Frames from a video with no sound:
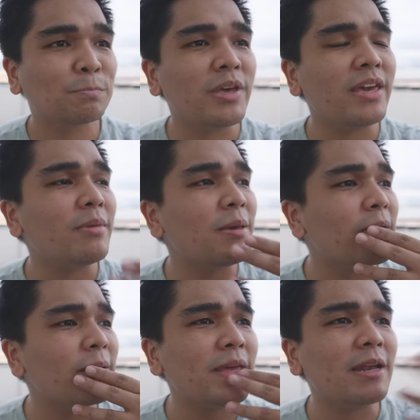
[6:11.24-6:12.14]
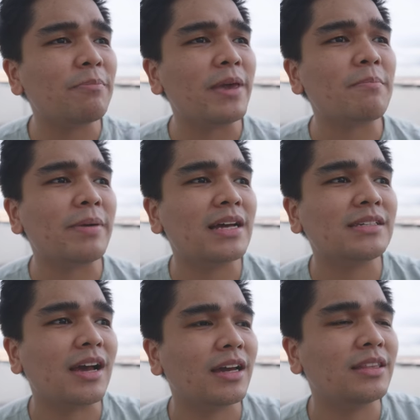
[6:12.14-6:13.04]
May may may, may nag-PM pa
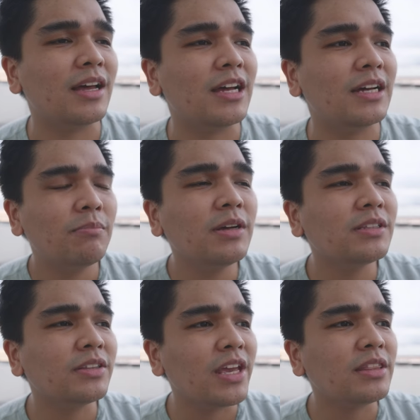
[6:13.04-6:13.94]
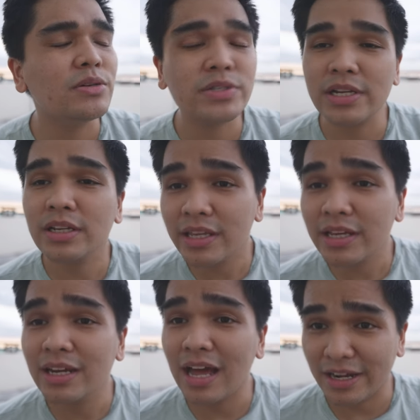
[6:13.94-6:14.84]
sa akin na magte-take daw siya ng
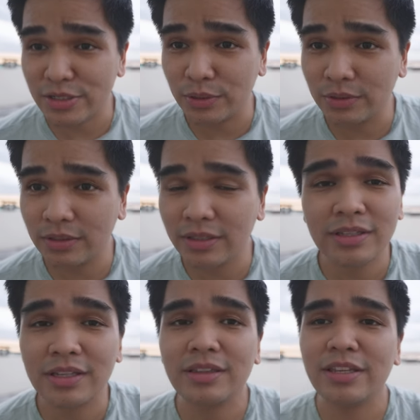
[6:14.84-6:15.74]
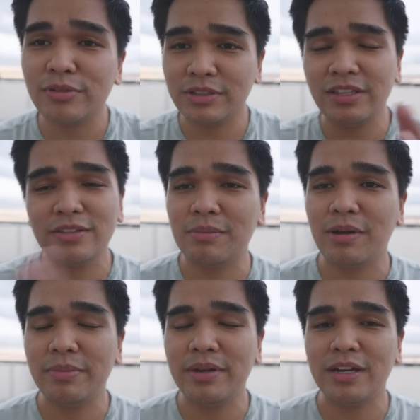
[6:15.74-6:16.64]
legal action. Hindi hindi dito sa
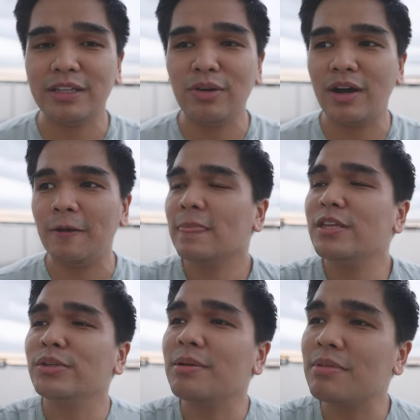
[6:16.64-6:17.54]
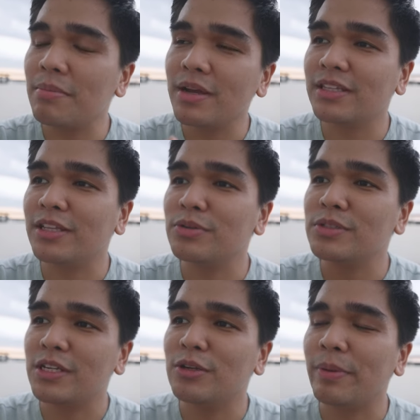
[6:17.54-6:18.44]
mga binanggit ko ah. Hindi ko na lang babanggitin kung
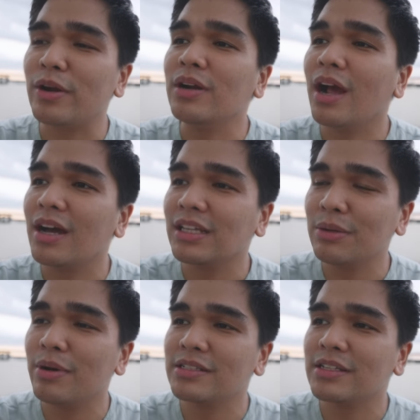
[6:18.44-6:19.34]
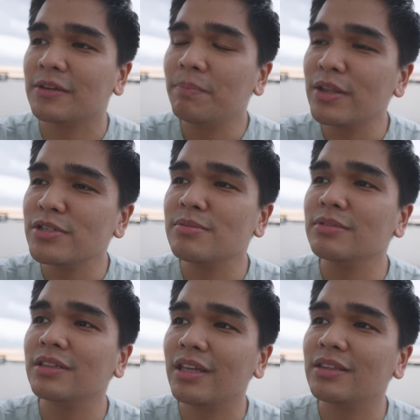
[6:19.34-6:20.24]
sino pero ang nakakatawa kasi paano siya
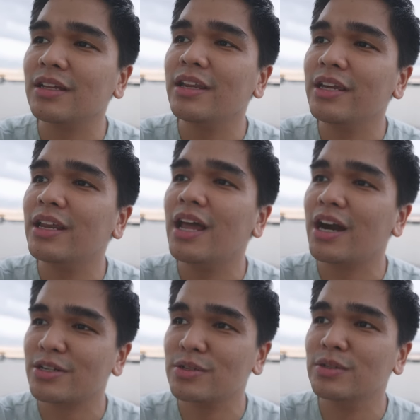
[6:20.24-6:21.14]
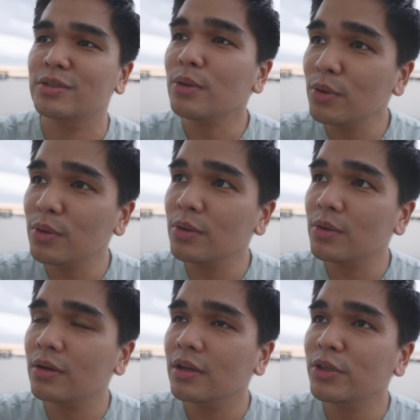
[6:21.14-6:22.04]
magte-take ng legal action
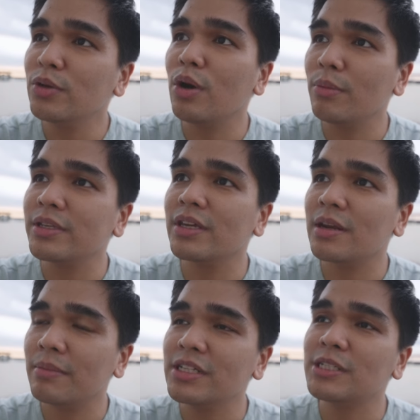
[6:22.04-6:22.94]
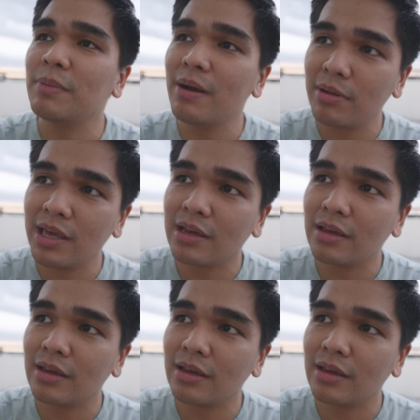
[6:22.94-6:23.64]
kung yung comment niya naman is public